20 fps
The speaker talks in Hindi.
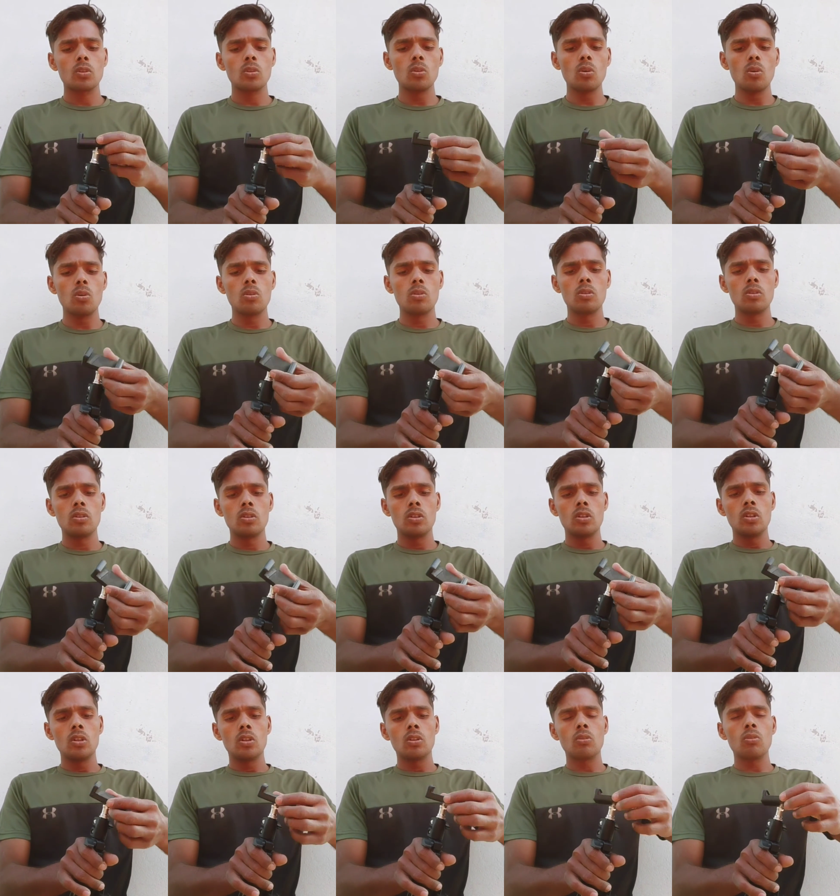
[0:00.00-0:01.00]
दो
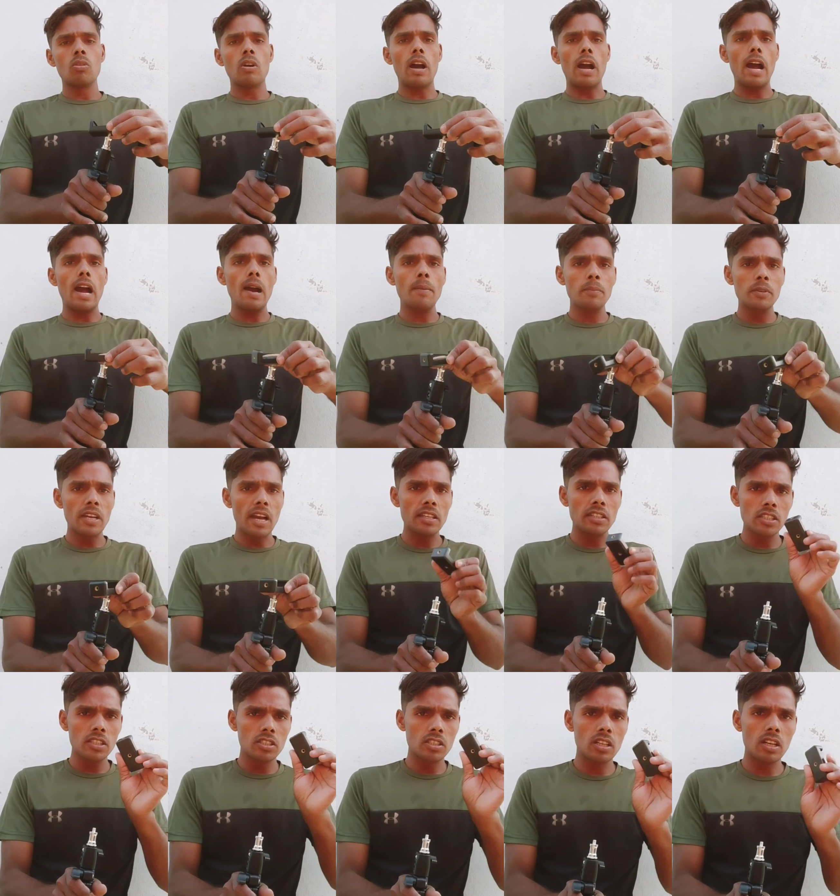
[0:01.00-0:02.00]
तो आप यहाँ
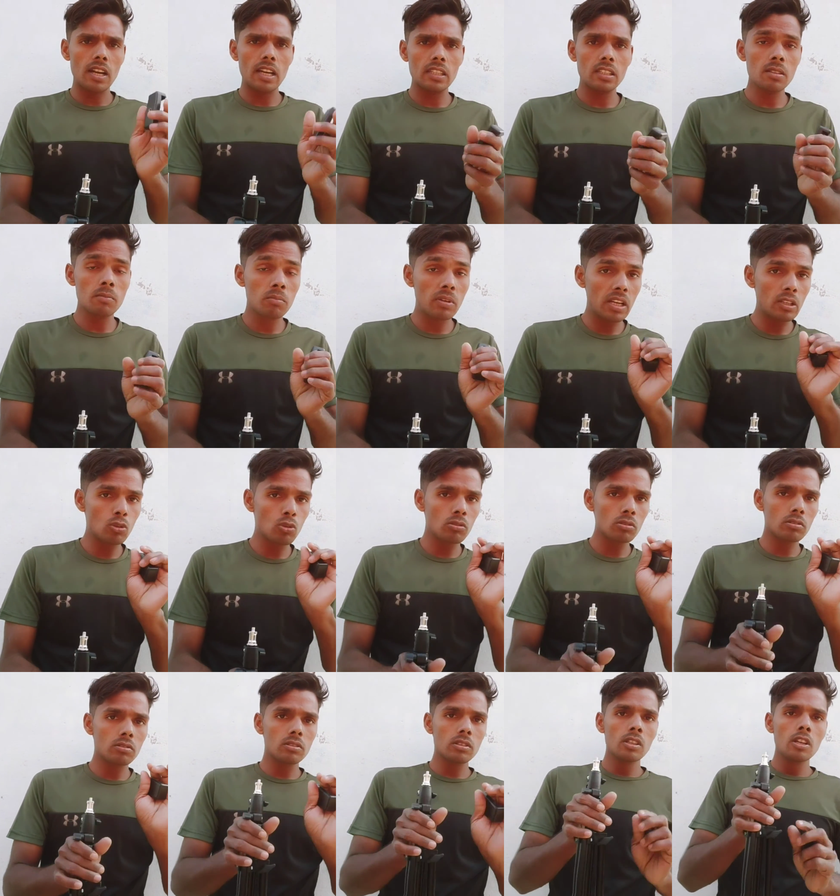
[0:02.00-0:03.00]
से इस तरह लगा सकते हैं मेरा जो
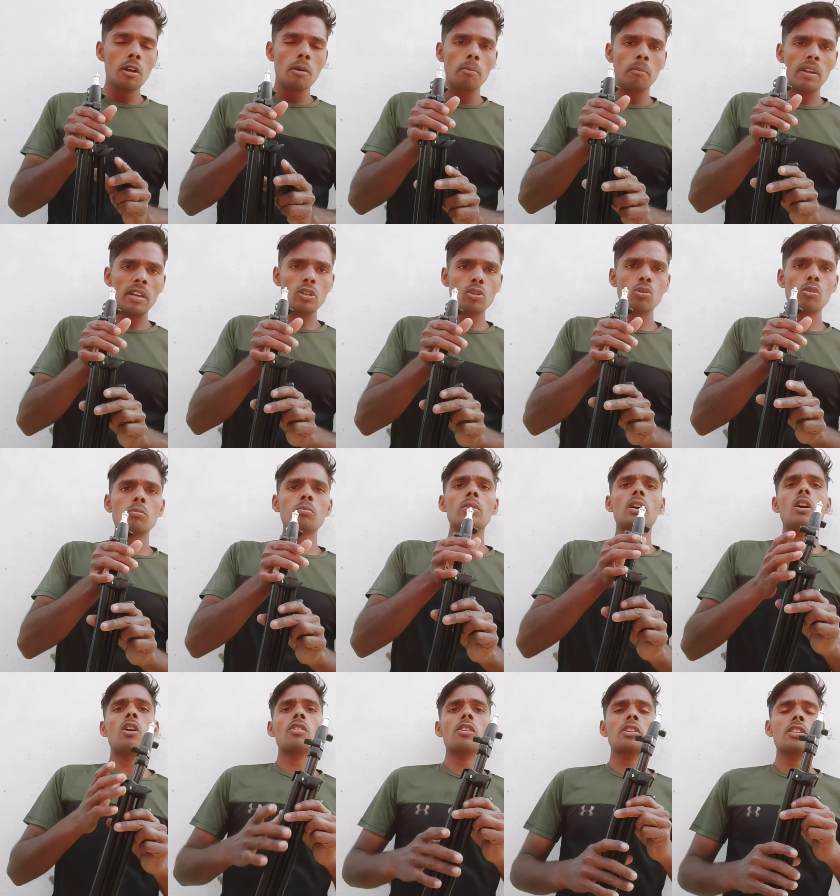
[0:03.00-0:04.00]
मैंने जो
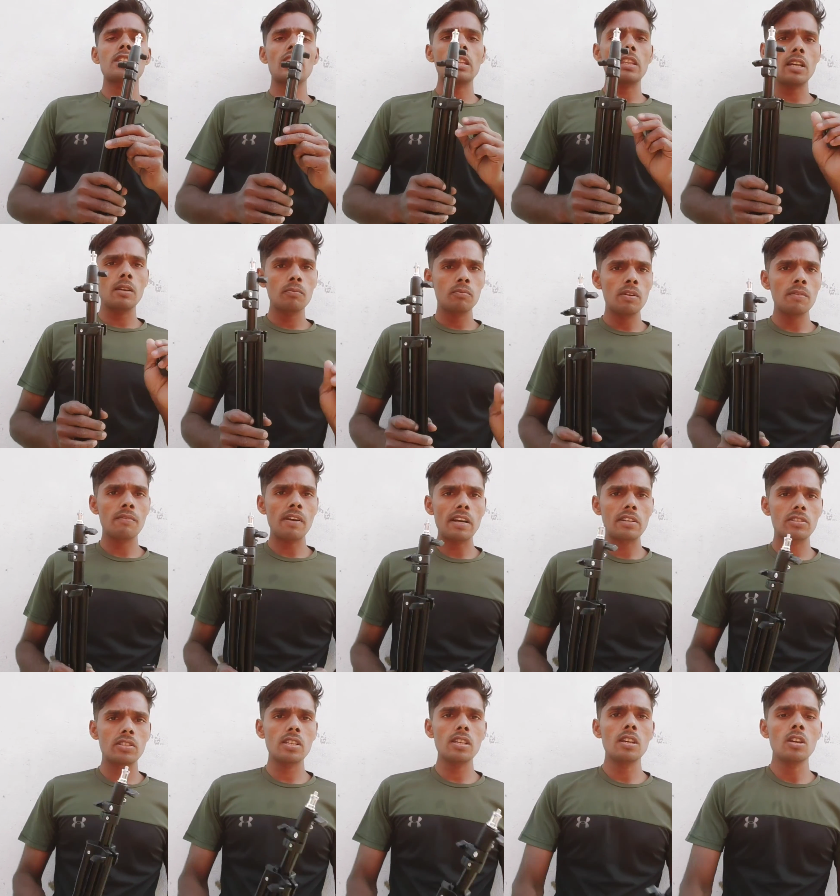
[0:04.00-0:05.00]
ऑर्डर किया था फ्लिपकार्ट
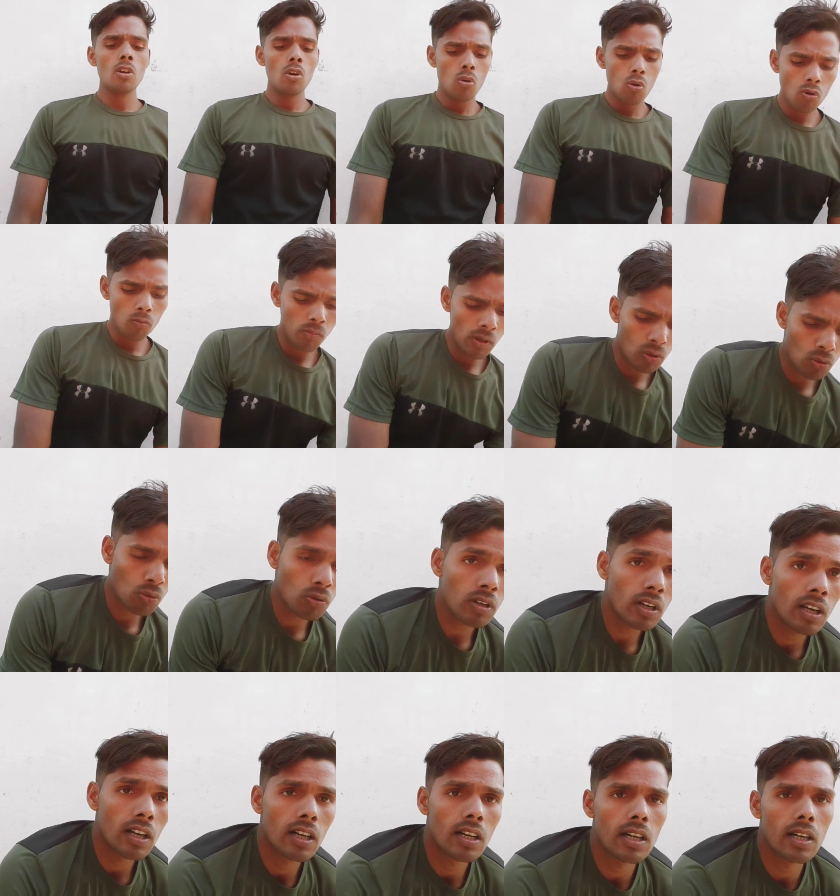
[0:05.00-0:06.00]
से वो
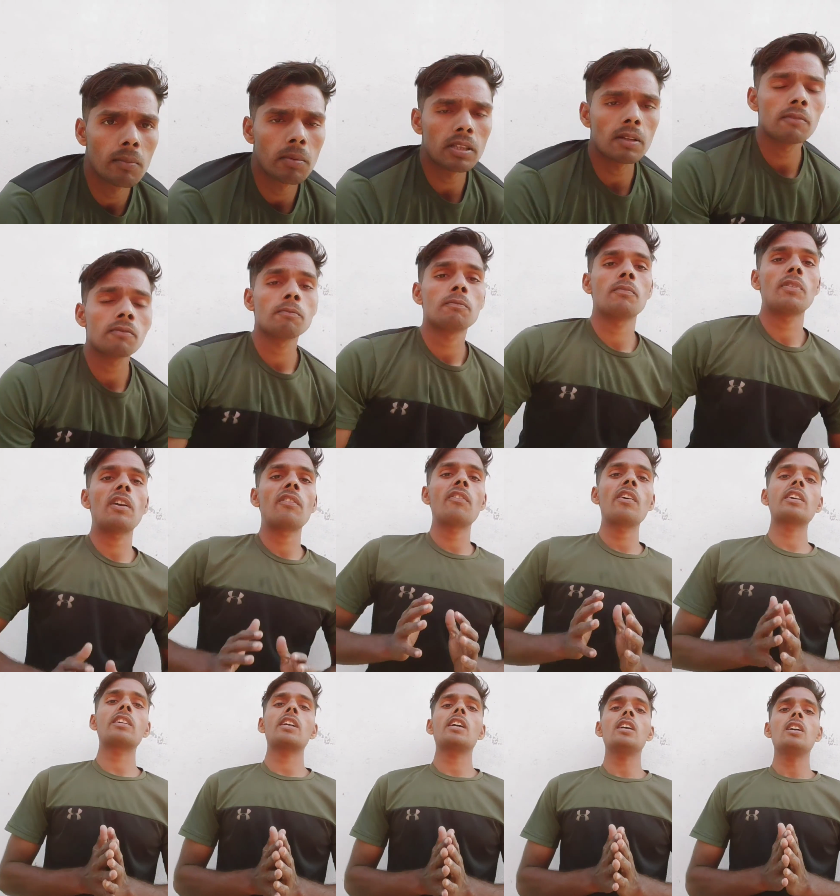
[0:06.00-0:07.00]
बिल्कुल आ, मतलब
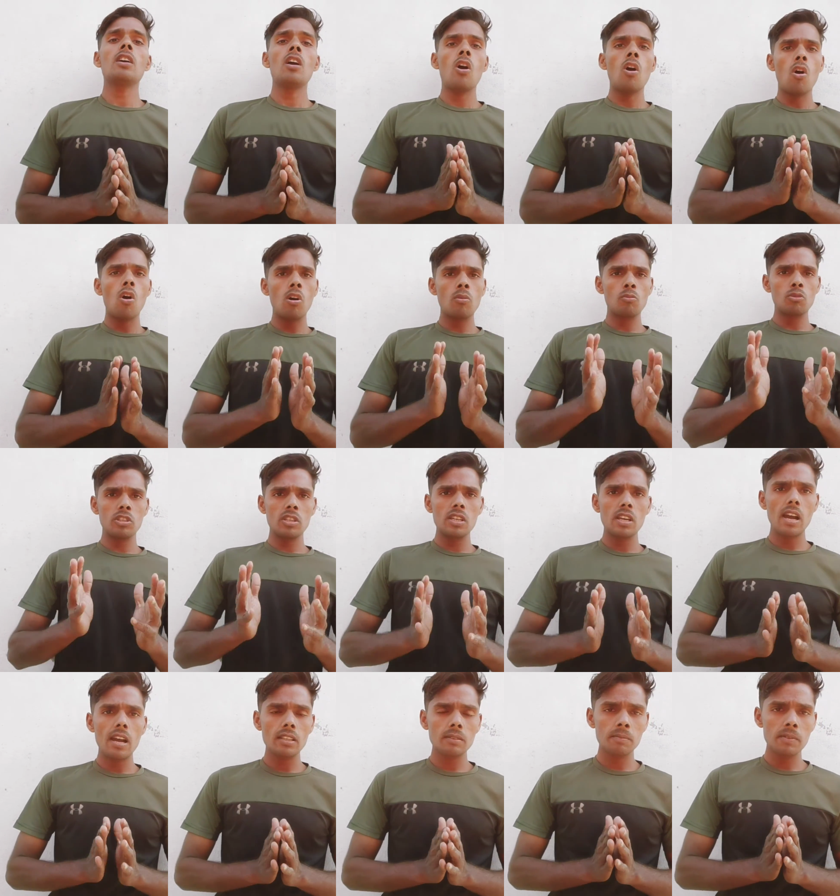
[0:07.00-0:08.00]
परफेक्ट है और मुझे
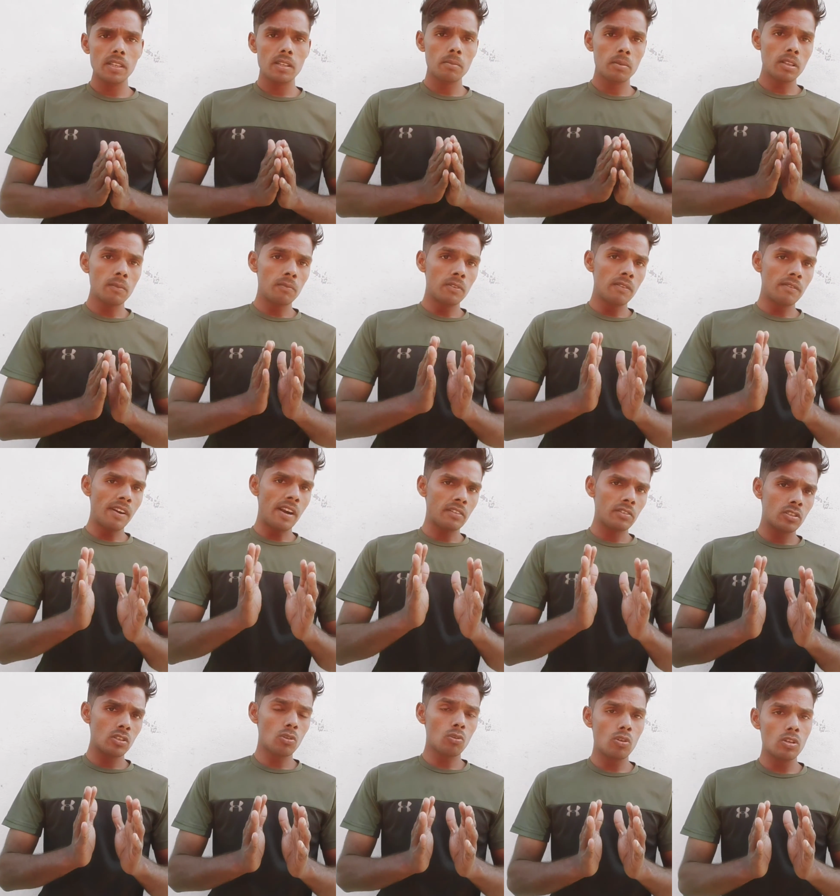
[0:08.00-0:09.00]
यहाँ पे मतलब फ्लिपकार्ट
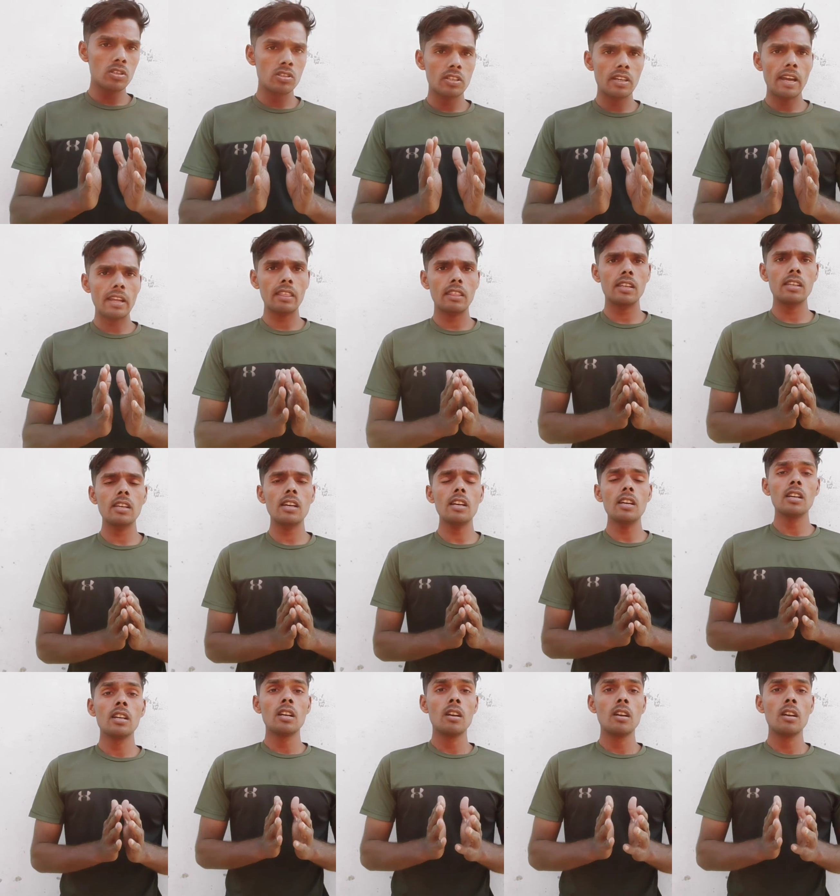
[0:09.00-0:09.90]
से कोई शिकायत नहीं है